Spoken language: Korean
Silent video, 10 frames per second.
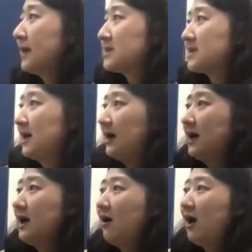자
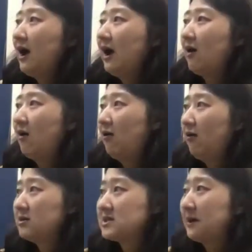
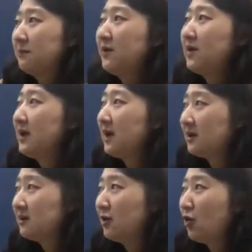어, 장미어리님
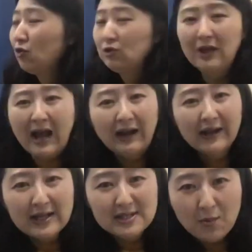같은 경우는
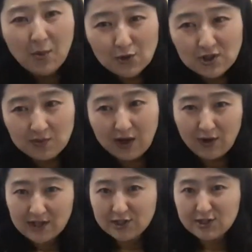아리아 쳐보고 싶다고
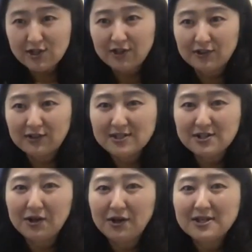하셨어요.
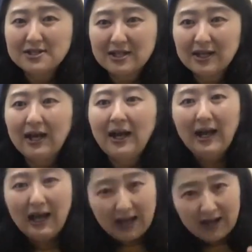그래서 제가
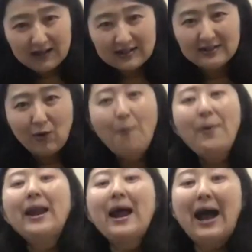그
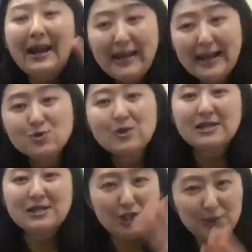오페라 아리아
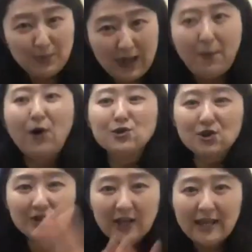중에서 쉽게
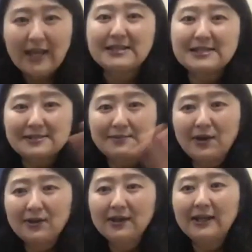버전된 게
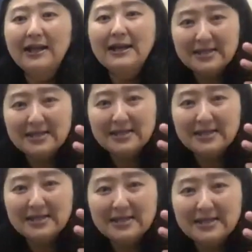있으면은
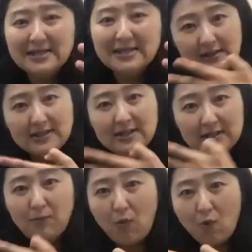장메리님의
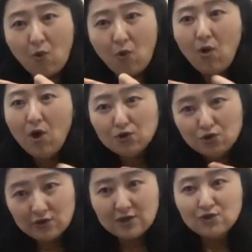테크닉을 보고
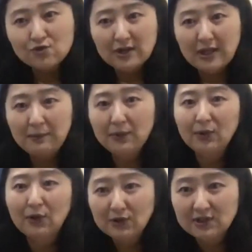중간중간에 한번
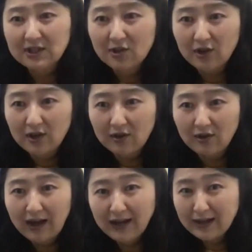넣어 드릴 거예요.
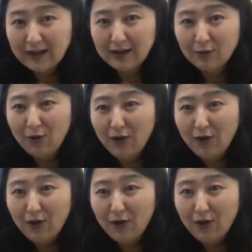아리아라고